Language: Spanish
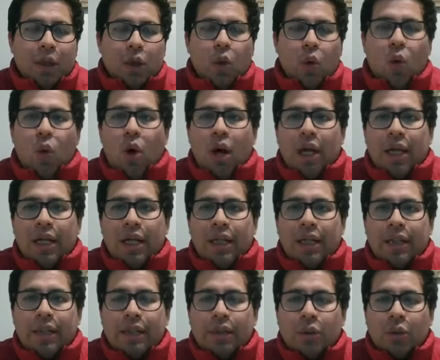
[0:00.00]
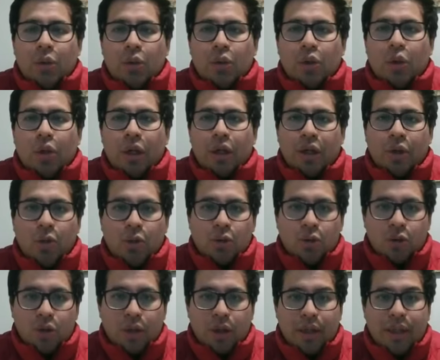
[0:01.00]
cuáles son los
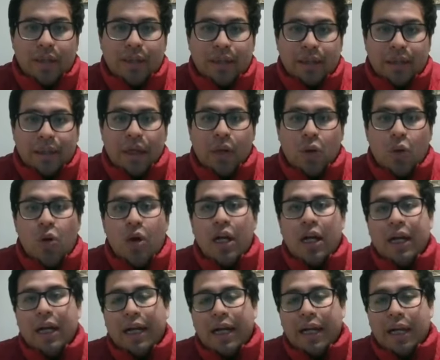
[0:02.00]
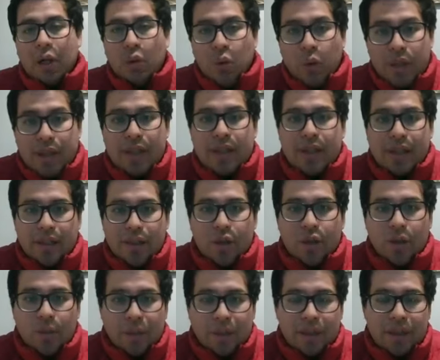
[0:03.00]
recursos que se regulan en nuestra
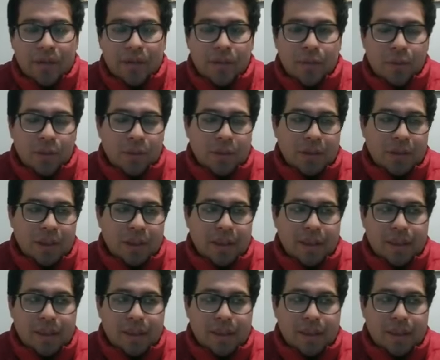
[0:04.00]
normativa procesal,